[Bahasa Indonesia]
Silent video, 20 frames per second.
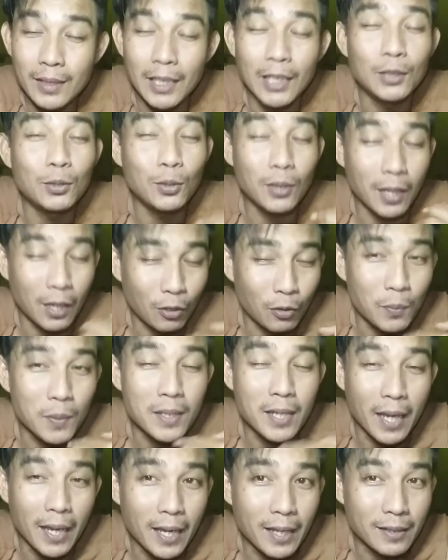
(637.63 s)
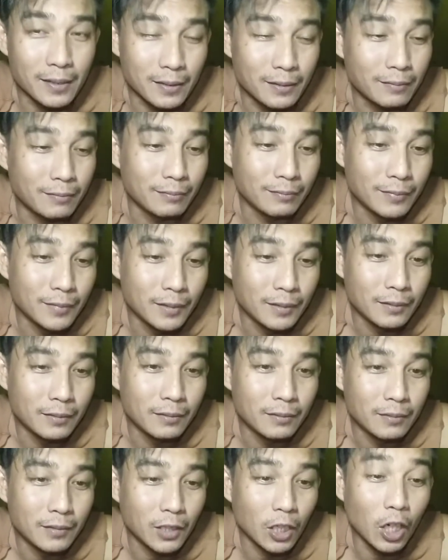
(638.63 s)
itu yang aku percaya sih
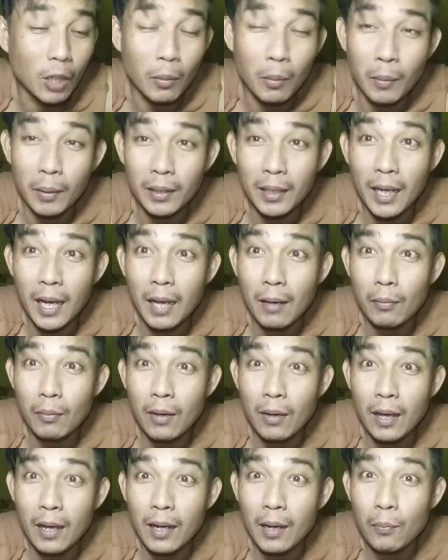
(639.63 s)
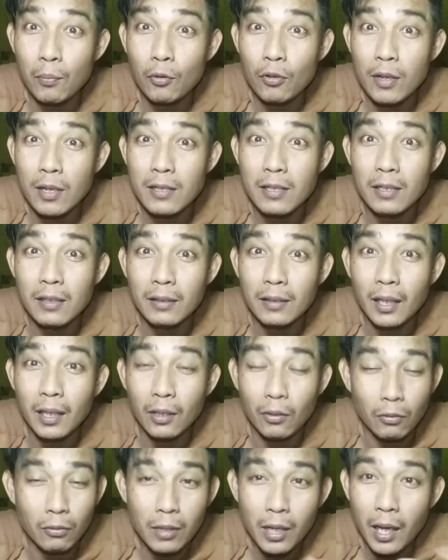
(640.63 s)
kalau memang tidak ada punya cinta
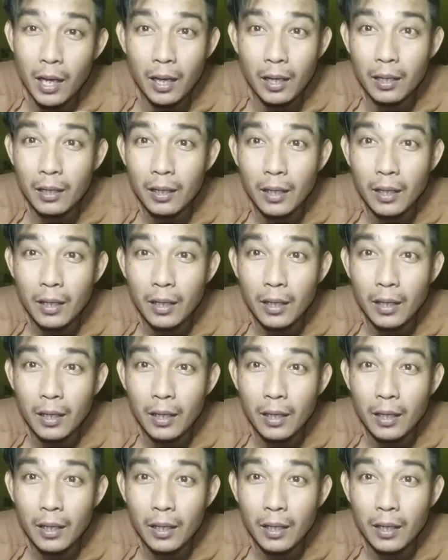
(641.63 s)
ya udah